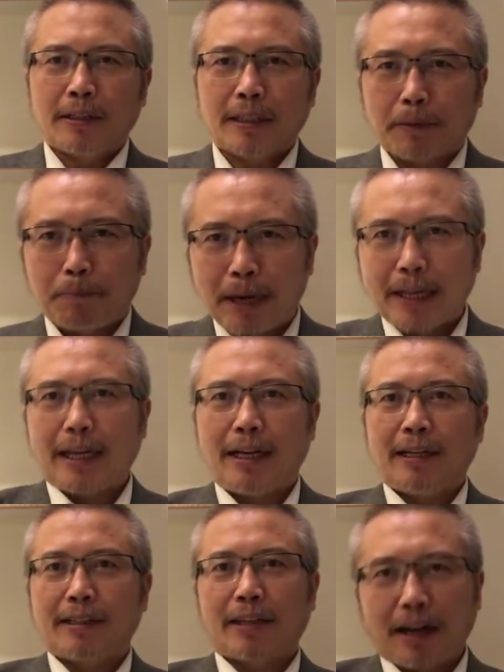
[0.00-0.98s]
这个骗
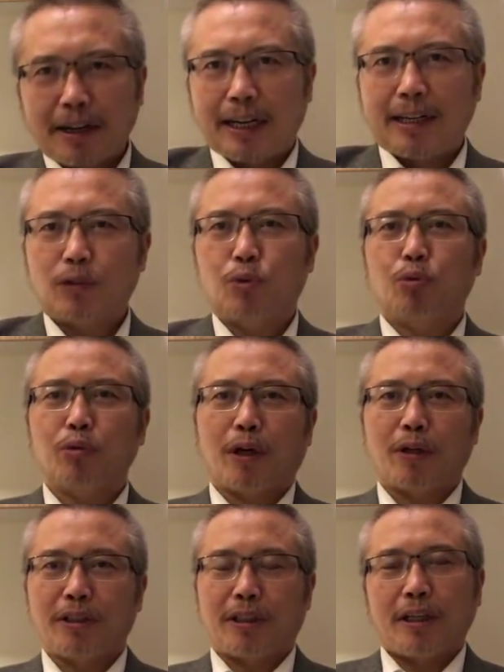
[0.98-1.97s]
呢，当然的主
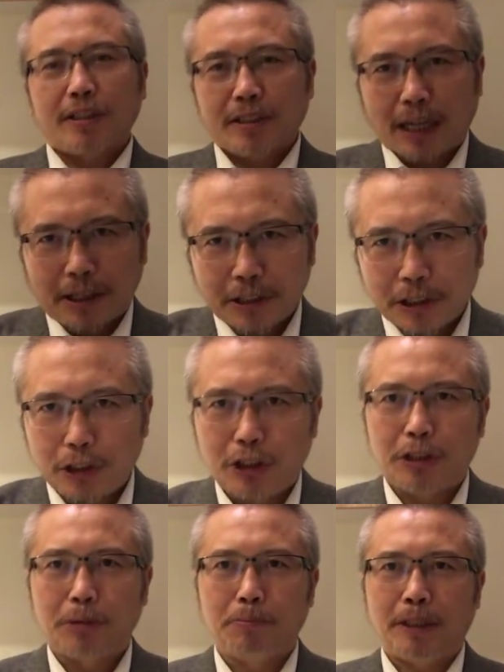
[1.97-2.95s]
导者当然是
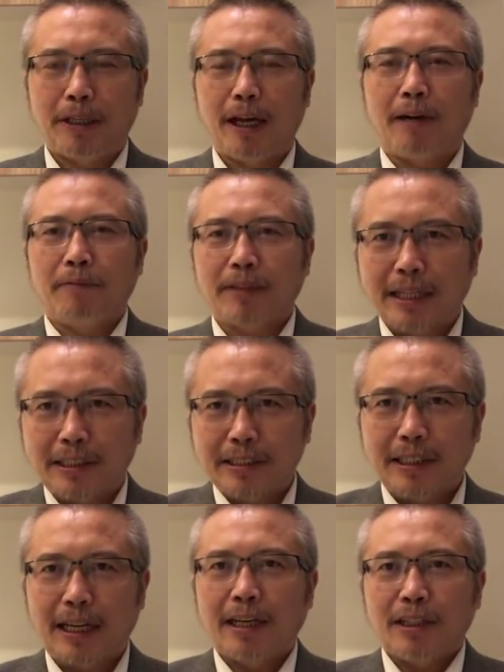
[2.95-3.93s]
习近平了，但
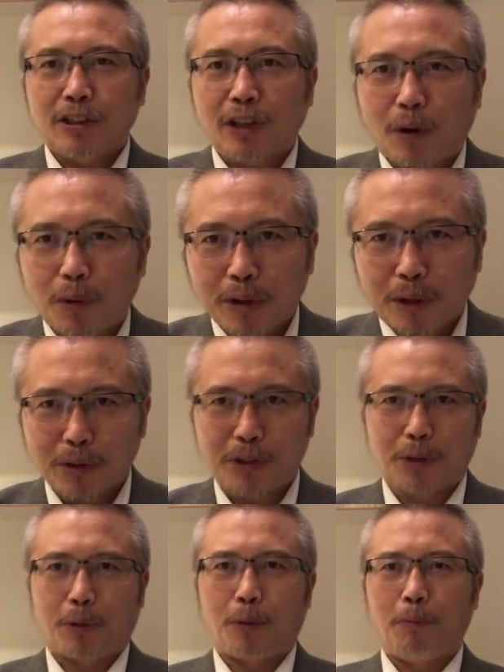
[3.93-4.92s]
是呢操刀
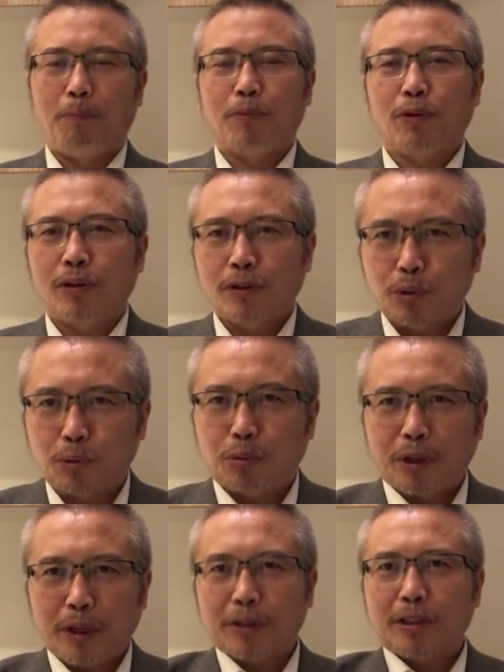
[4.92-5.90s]
手
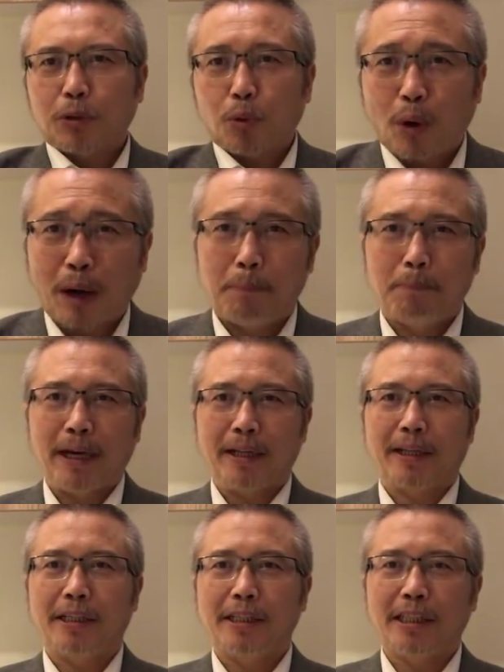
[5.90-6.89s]
主要是团
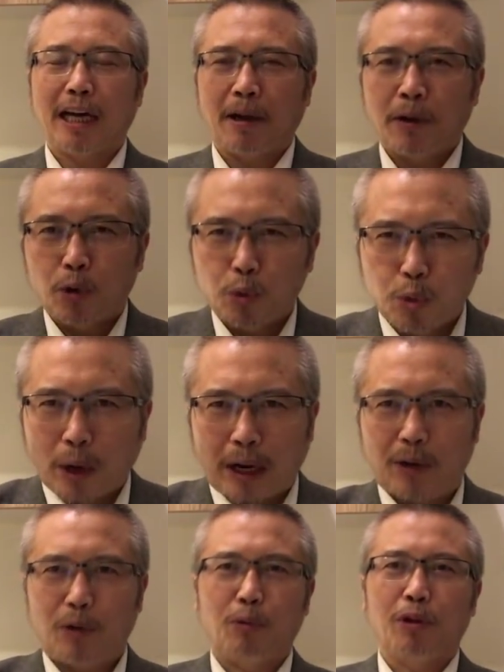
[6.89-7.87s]
派的一些啊
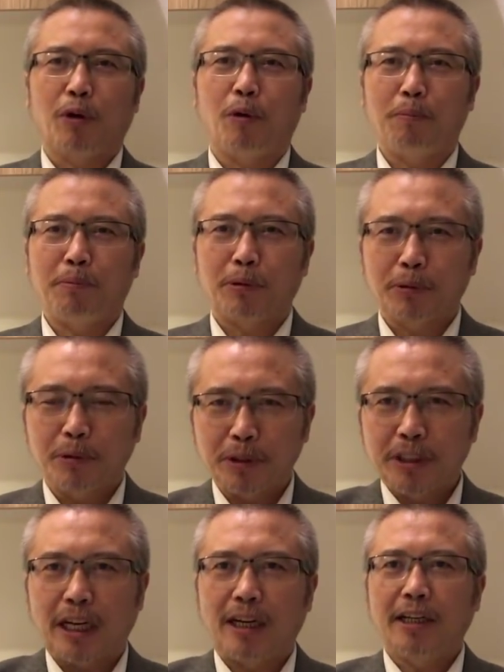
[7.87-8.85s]
软骨头，比如说
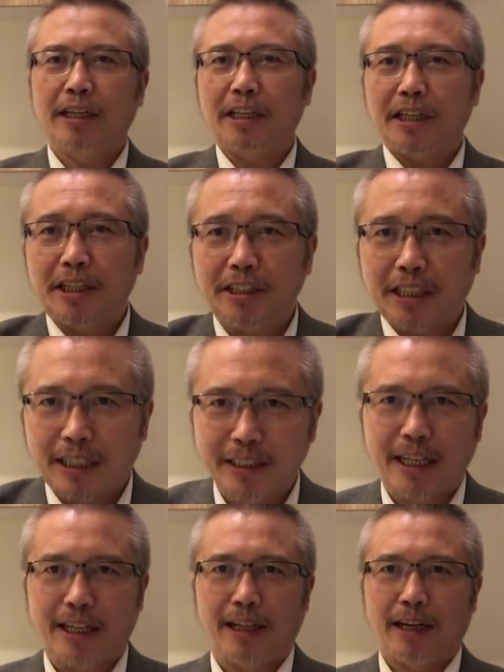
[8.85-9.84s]
像李克强
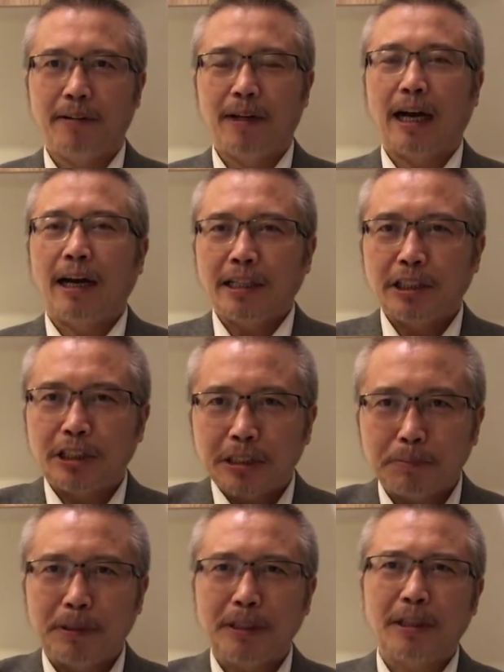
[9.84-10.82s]
这样的啊，习
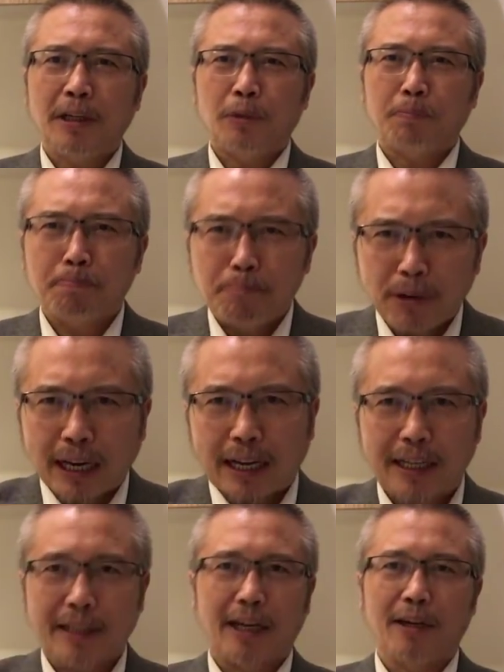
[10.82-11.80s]
近平。不拿
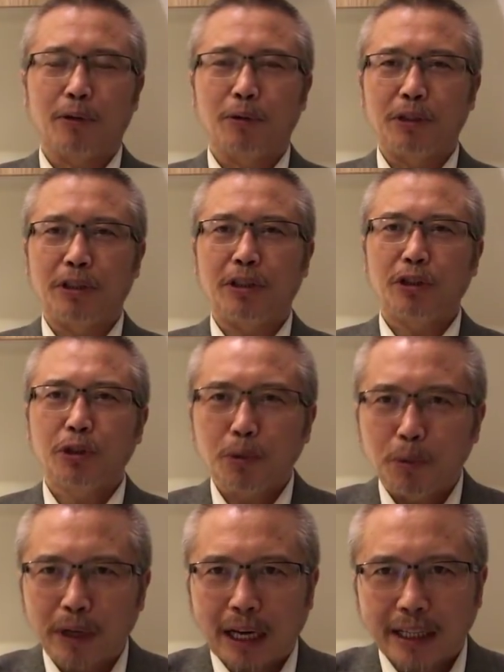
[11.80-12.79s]
他当个东西，
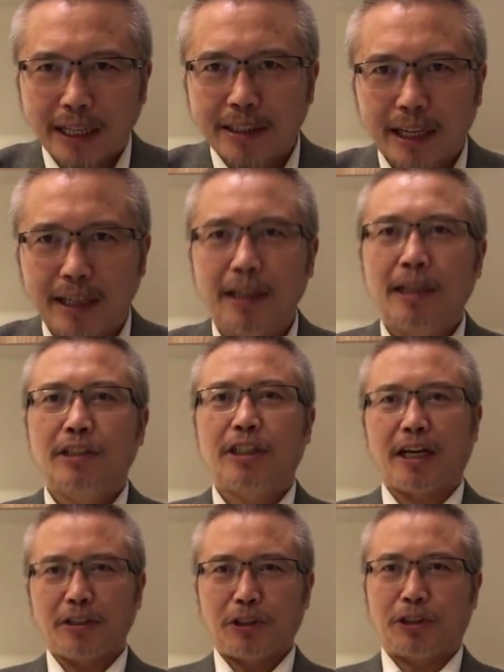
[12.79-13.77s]
就拿他当
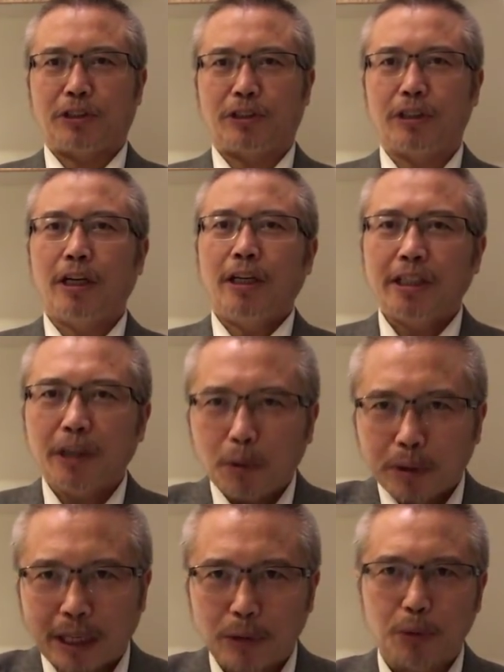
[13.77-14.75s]
枪使，
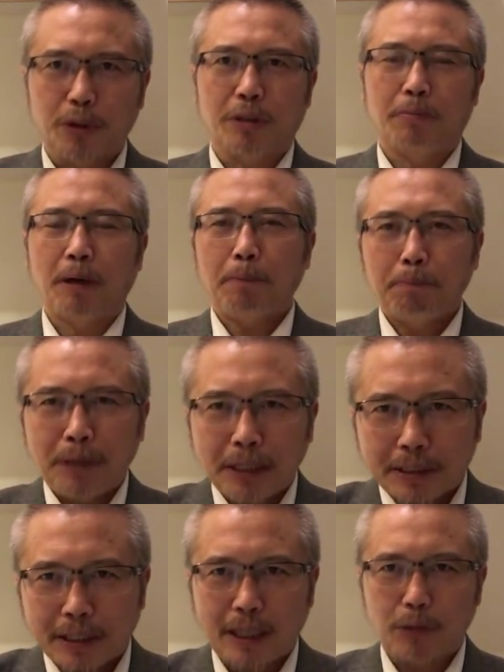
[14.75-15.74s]
要他做什么，逼
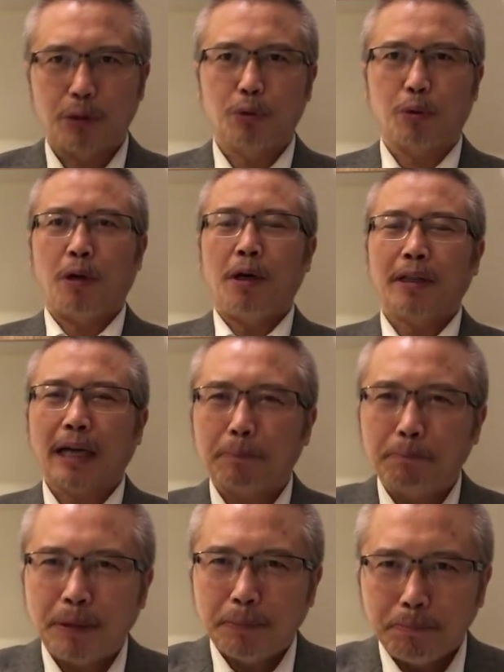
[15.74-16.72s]
着他去做。他
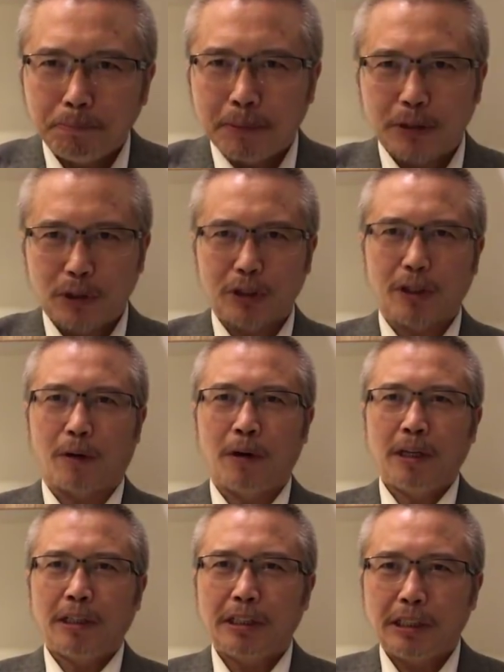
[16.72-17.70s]
明明知
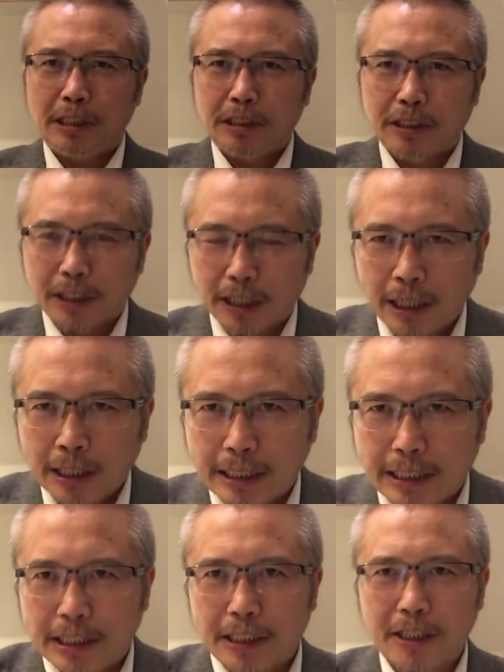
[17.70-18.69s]
道，以这个
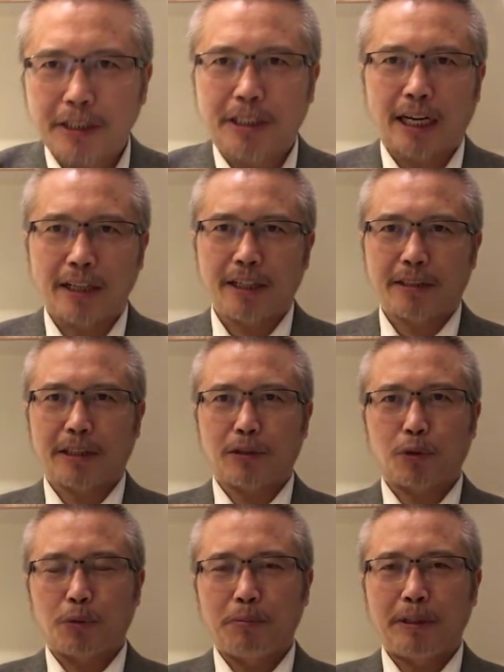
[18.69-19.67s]
李克强的这
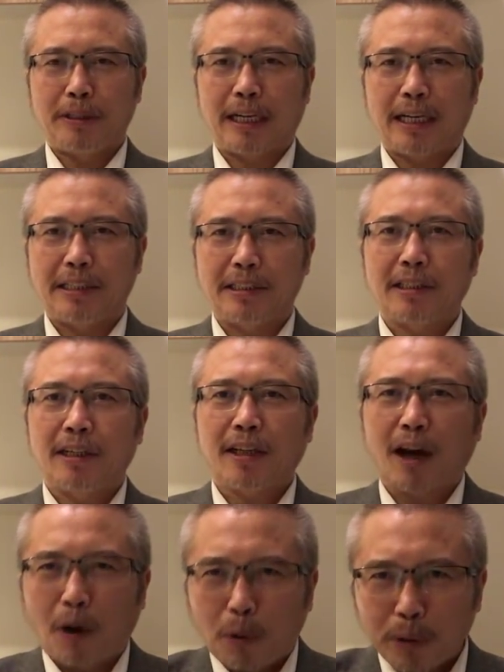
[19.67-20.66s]
个聪明才智，
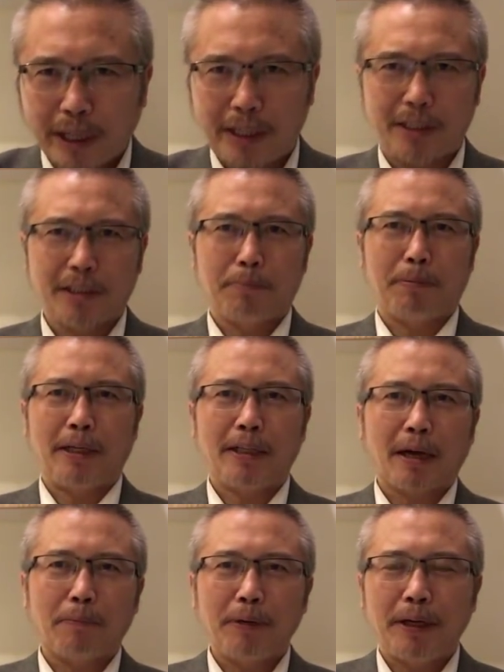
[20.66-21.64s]
他好歹也是北
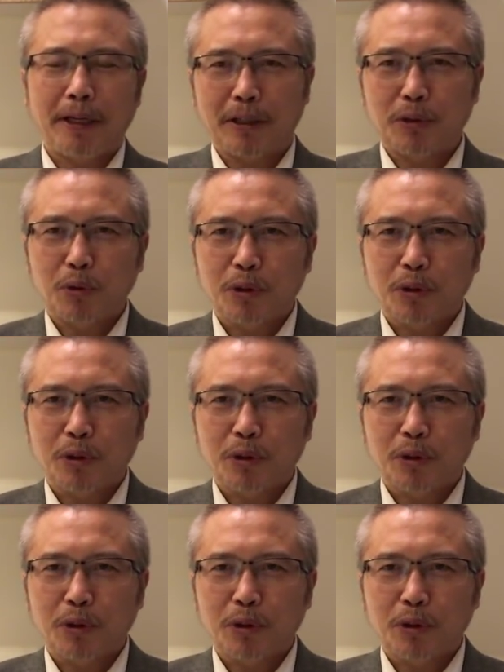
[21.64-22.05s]
大毕业的